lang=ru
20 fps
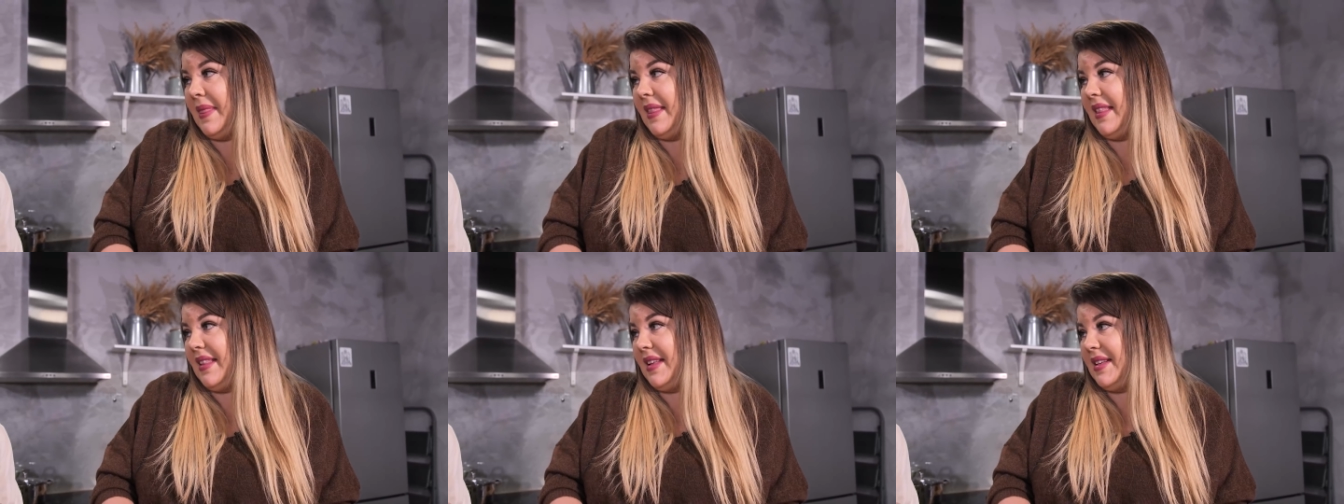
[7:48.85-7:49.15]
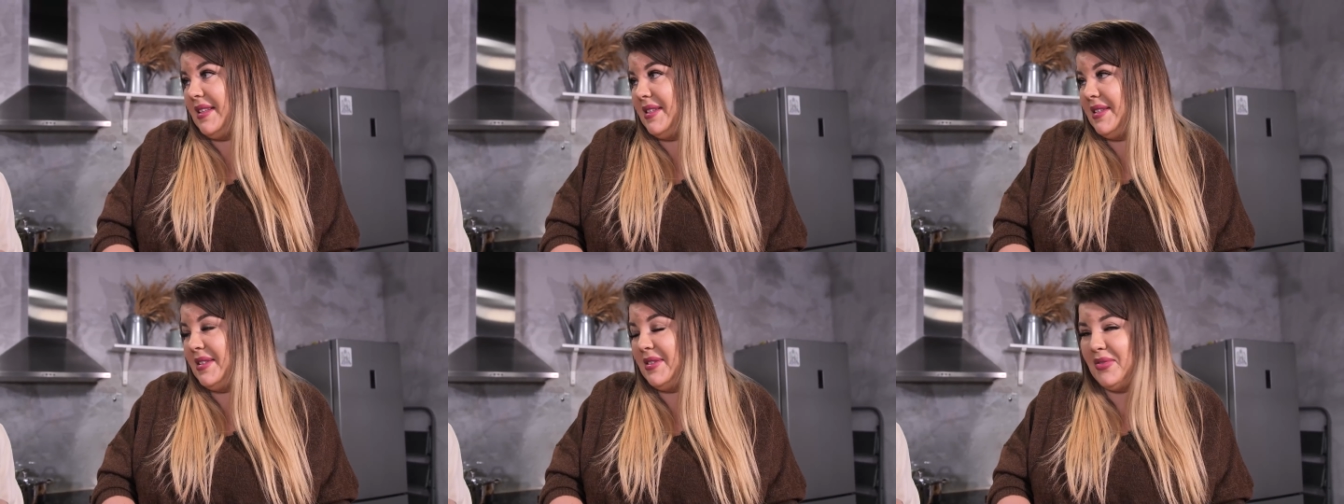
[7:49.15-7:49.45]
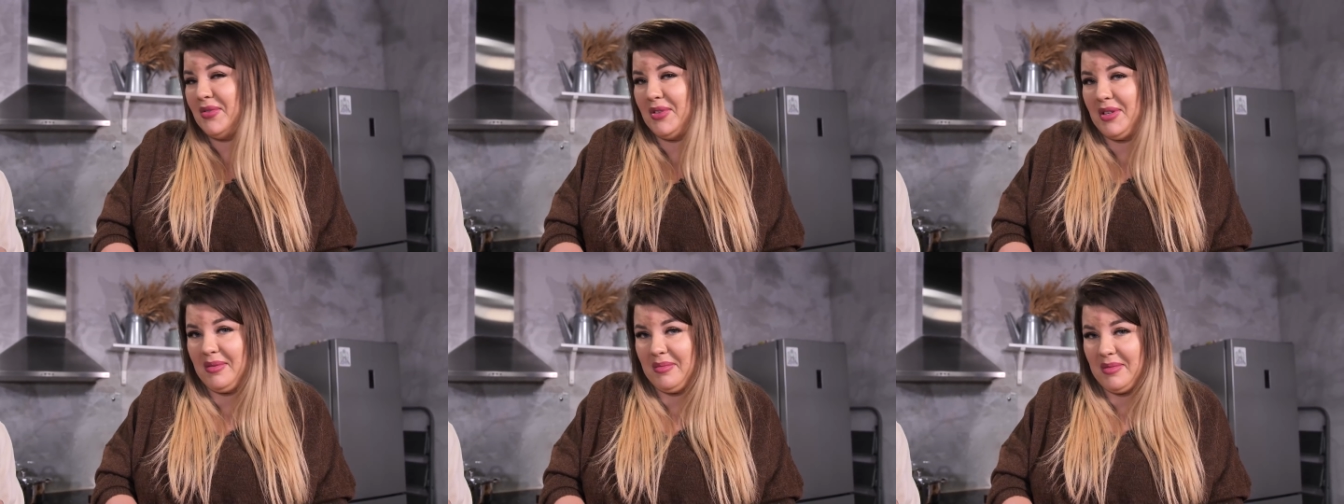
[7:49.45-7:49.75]

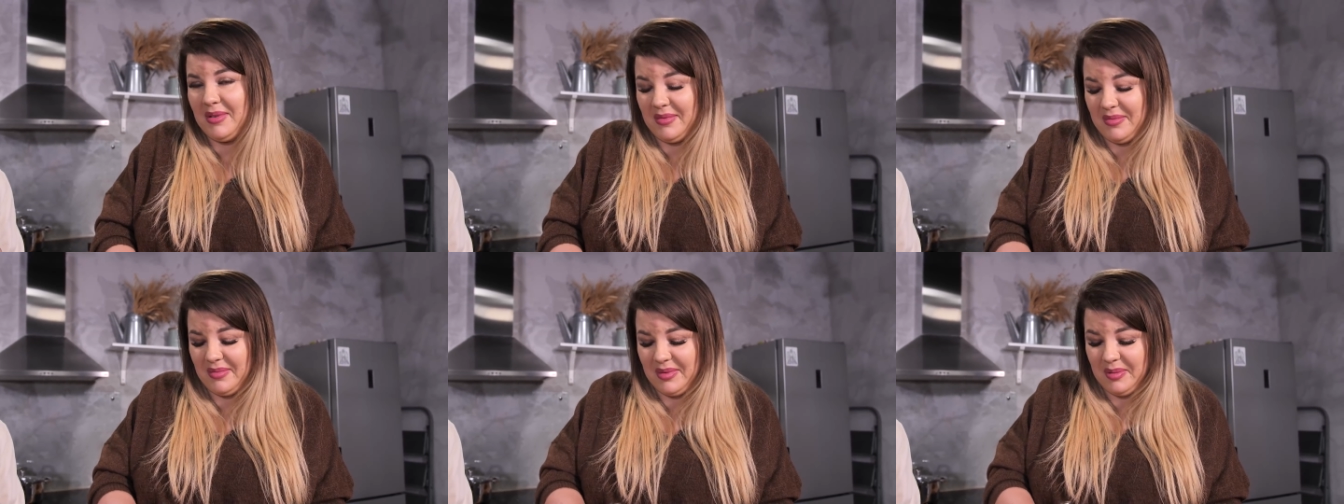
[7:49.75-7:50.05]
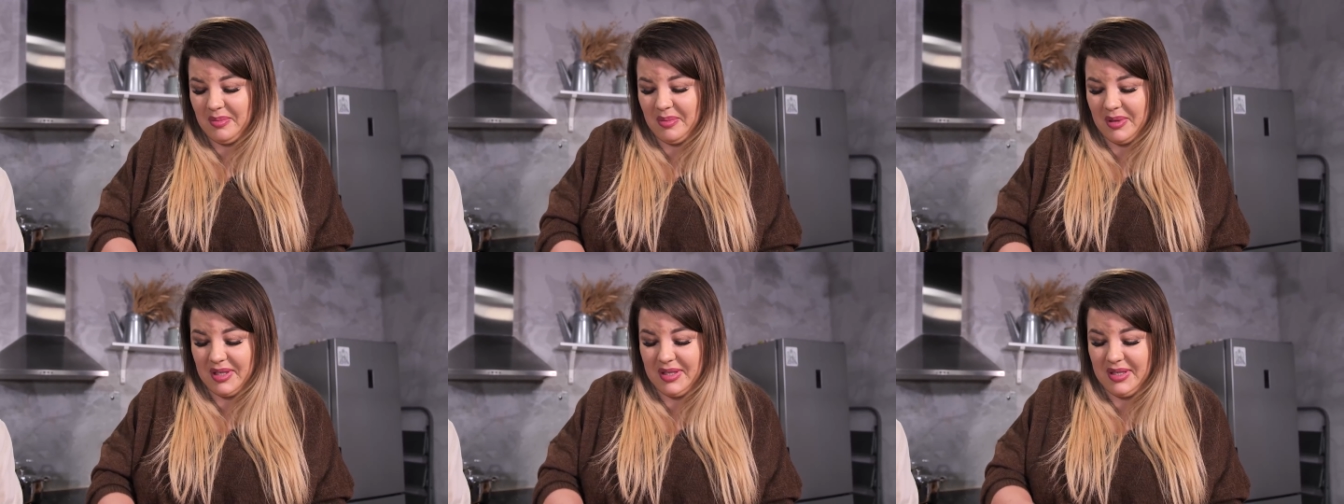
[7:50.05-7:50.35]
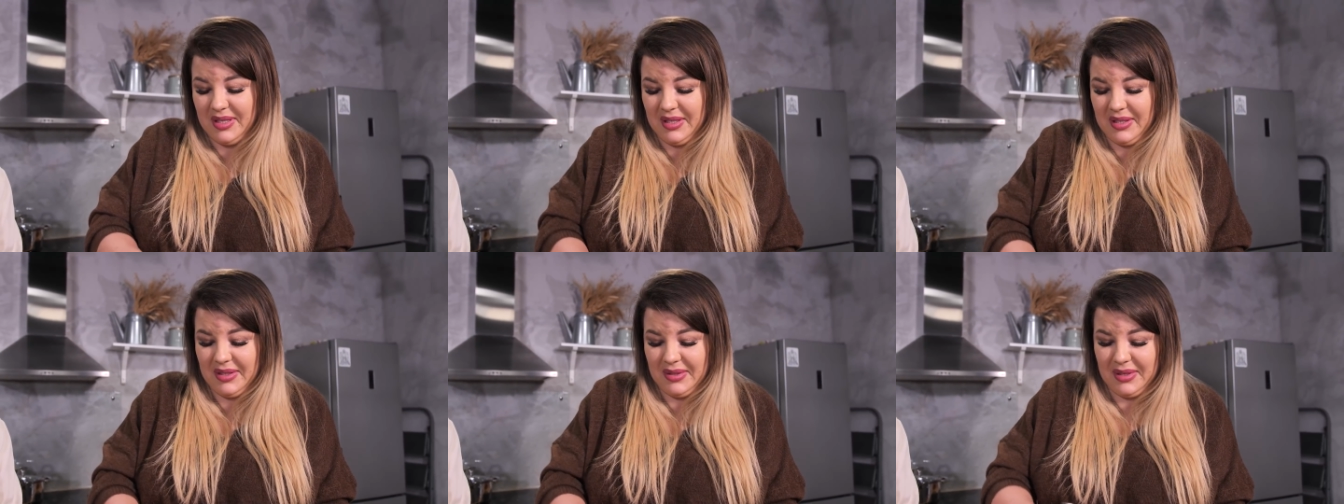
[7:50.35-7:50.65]
найдите время,
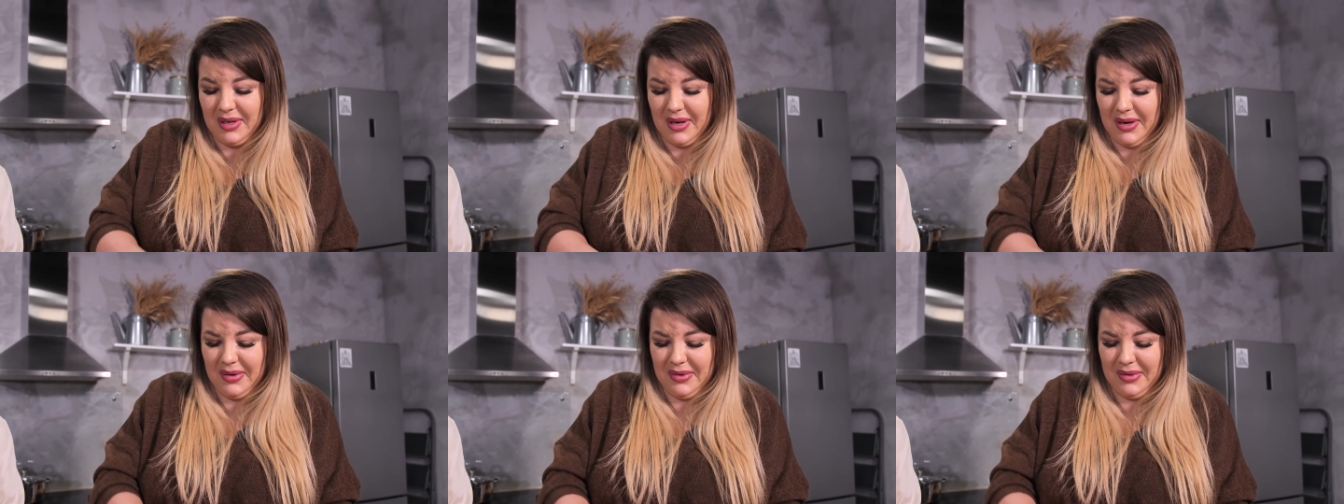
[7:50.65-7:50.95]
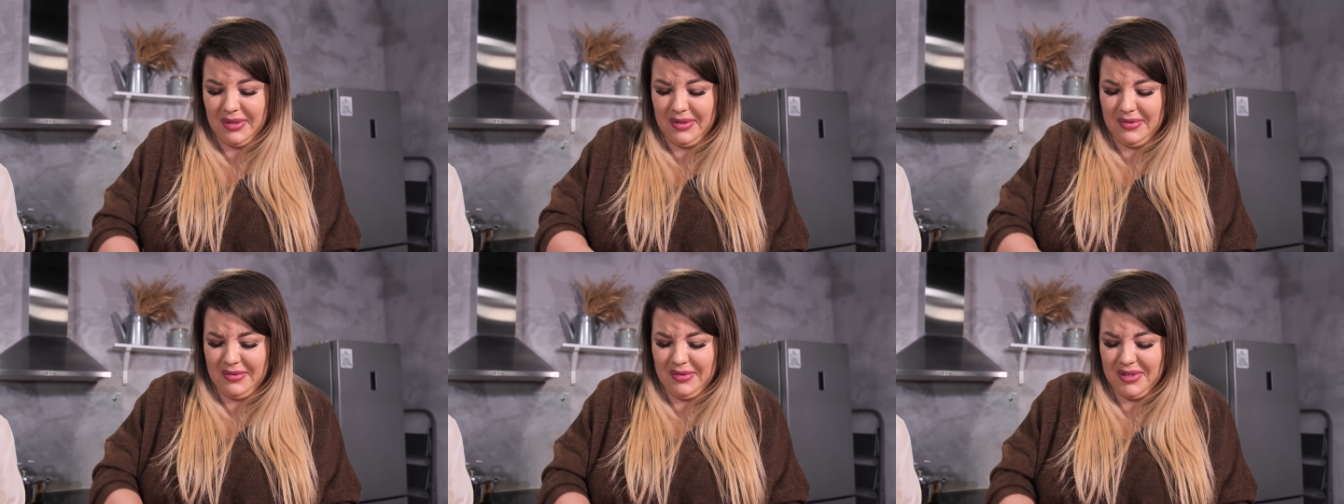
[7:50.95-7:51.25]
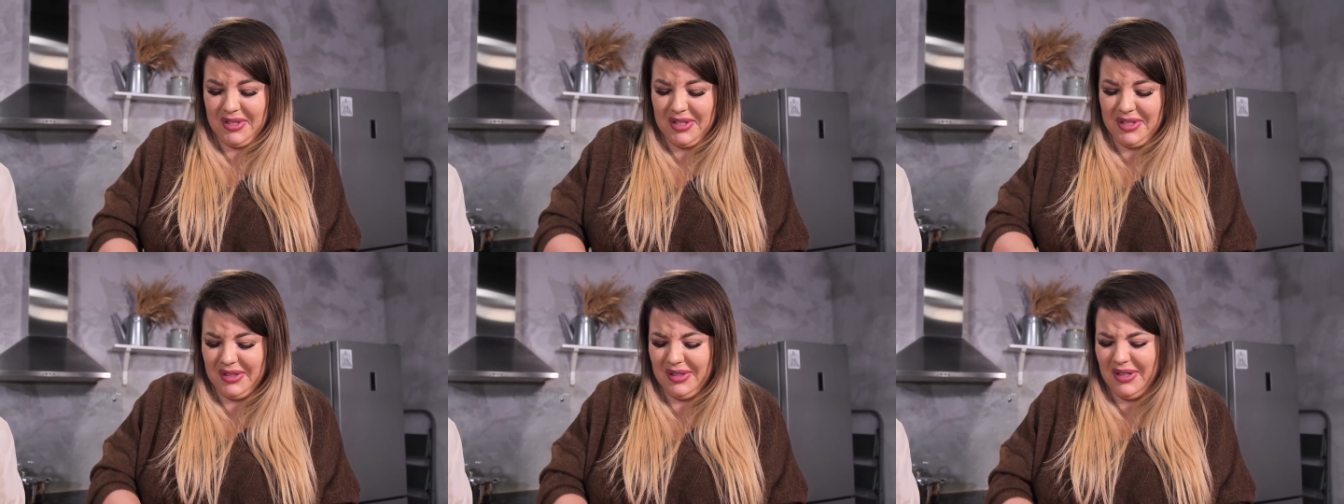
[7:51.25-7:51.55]
спросите, как у
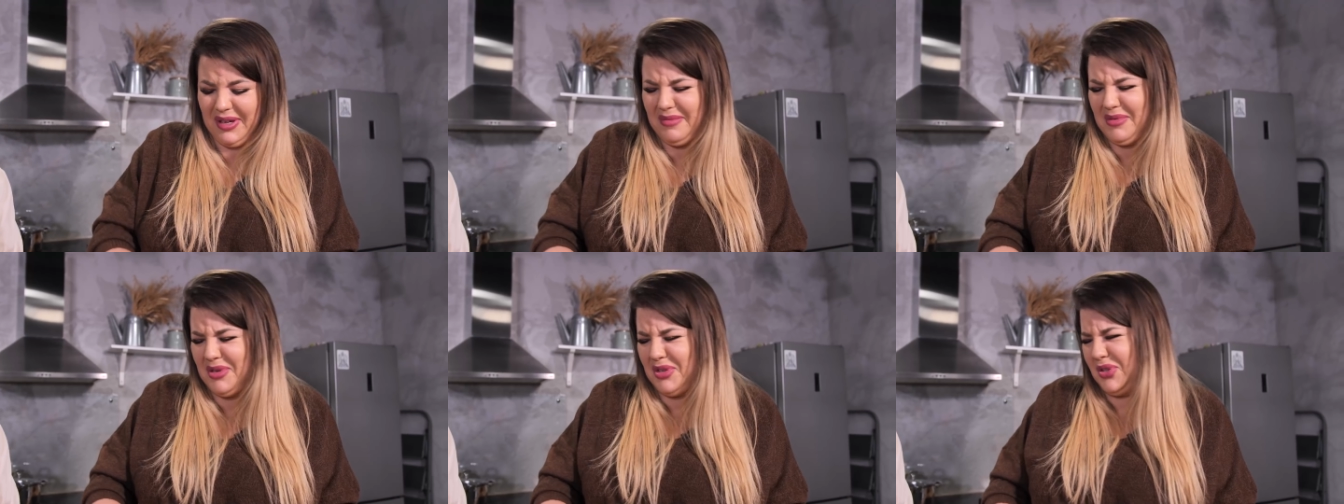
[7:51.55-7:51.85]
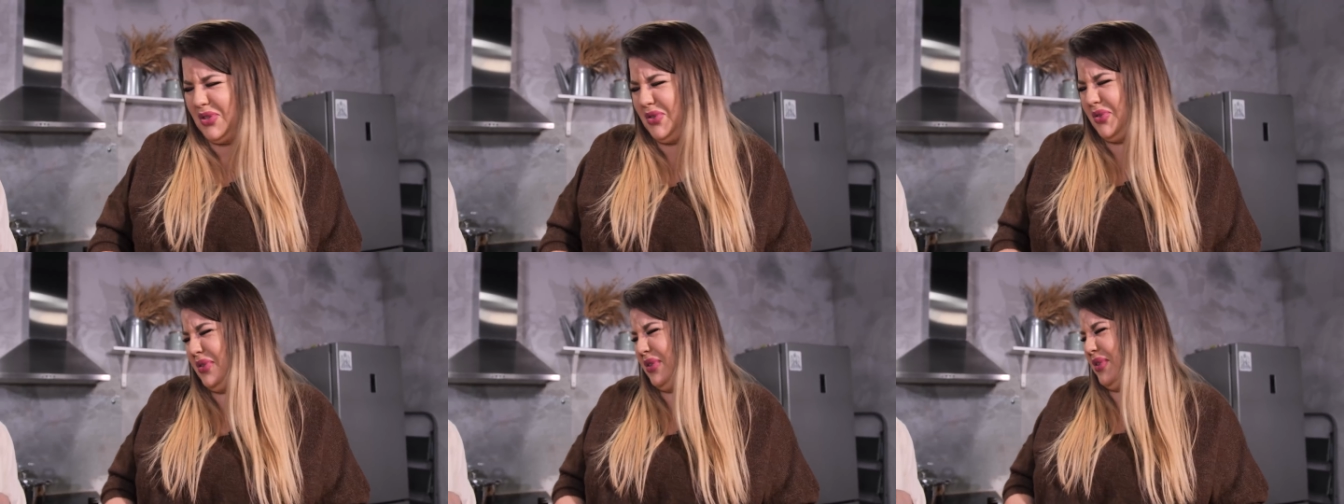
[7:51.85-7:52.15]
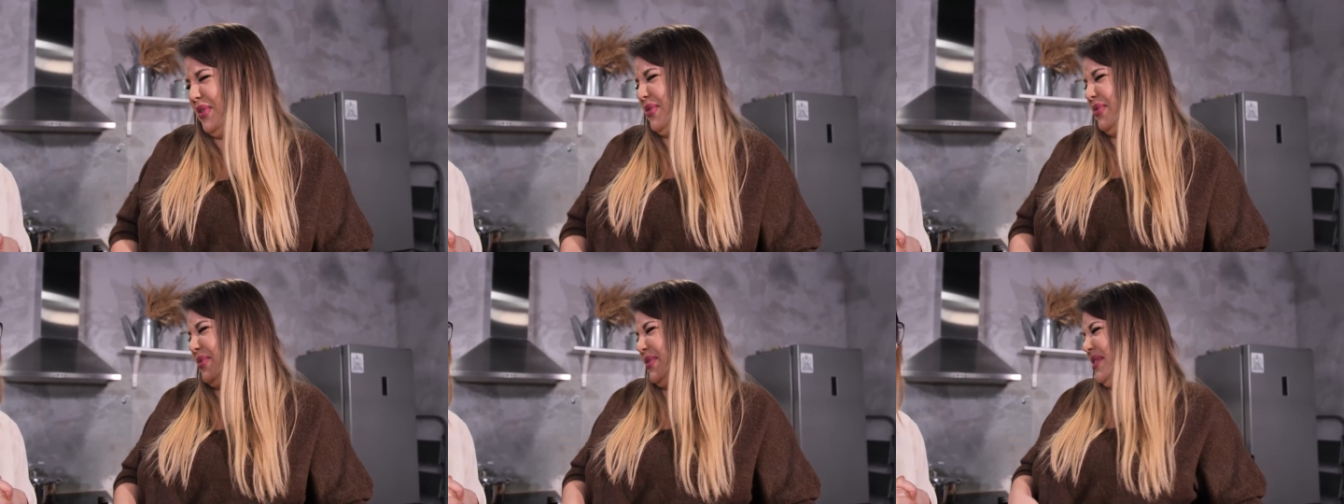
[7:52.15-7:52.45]
него дела. Мне сейчас что-то
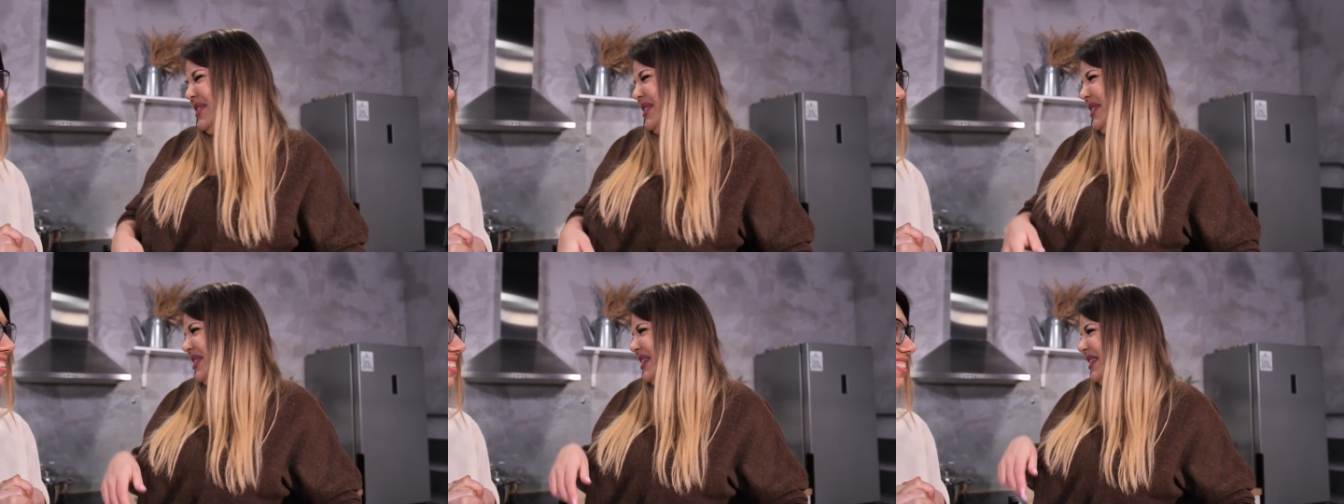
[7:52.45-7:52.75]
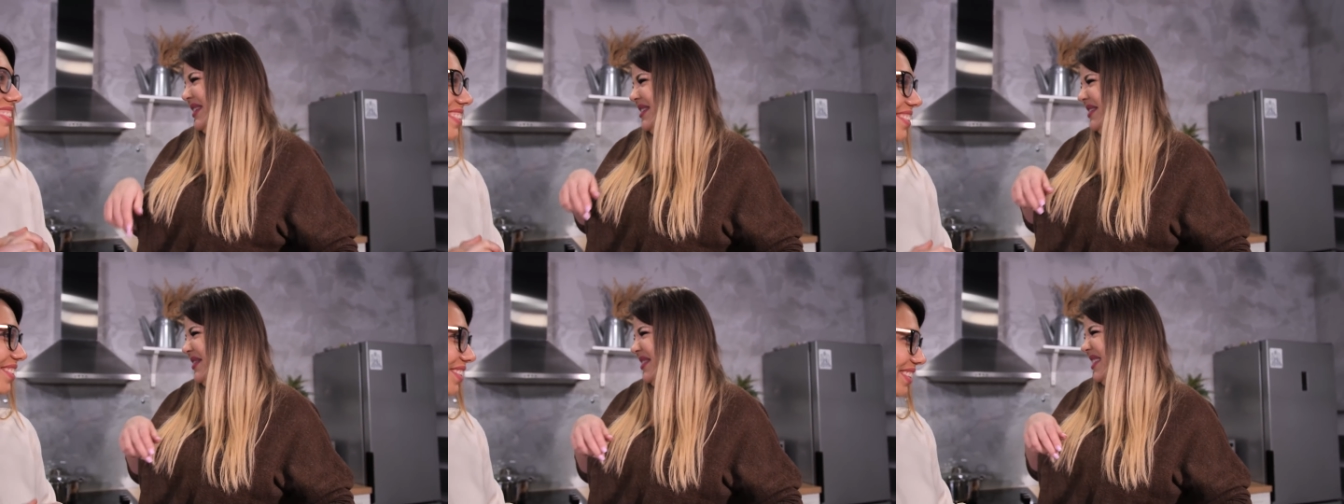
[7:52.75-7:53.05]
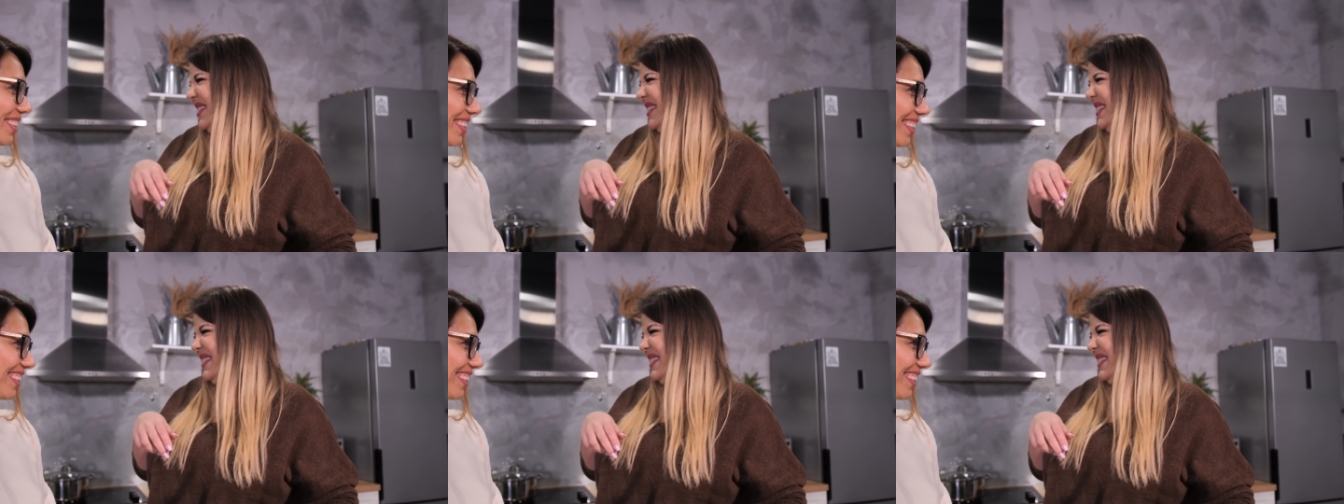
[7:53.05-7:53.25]
грустно стало за всех а